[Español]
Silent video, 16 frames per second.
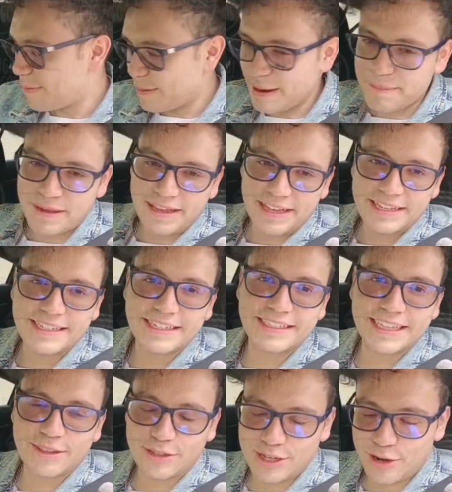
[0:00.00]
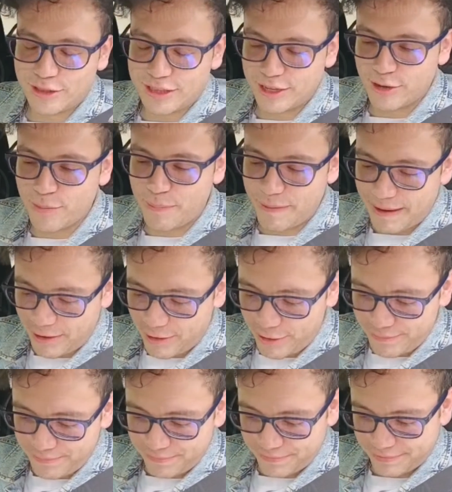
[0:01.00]
a ver, espérame, es que ese dato sí lo tengo,
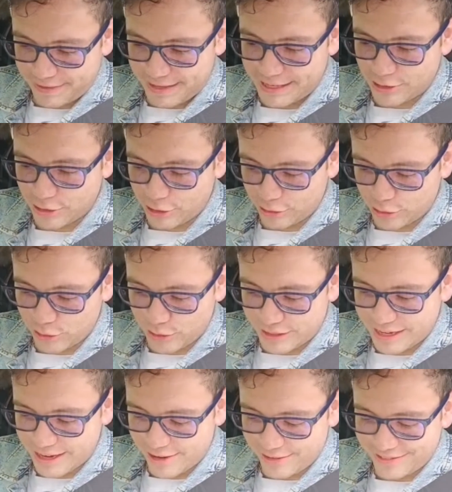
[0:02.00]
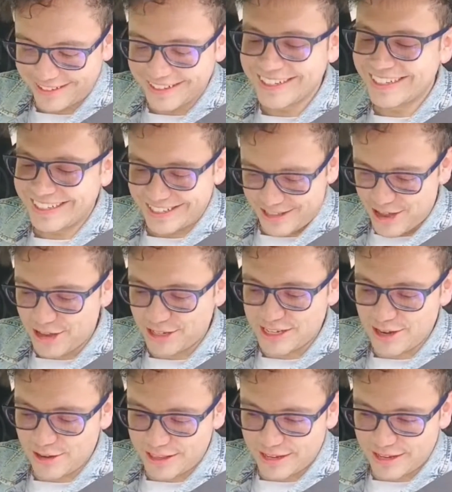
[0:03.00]
pero ah, necesito consultarlo. No, sí